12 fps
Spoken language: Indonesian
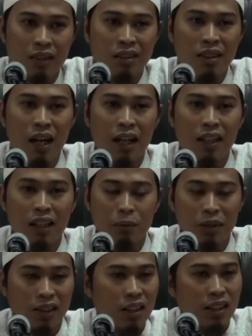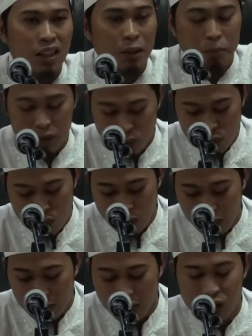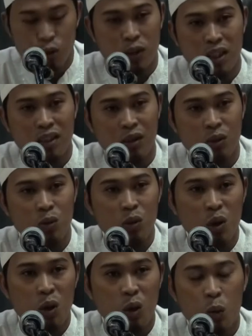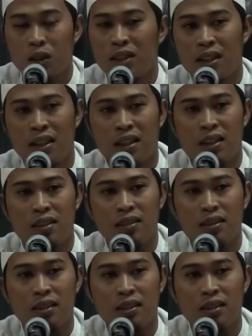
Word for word: tidak ada yang lebih tinggi dari petunjuk Allah Subhanahu wa taala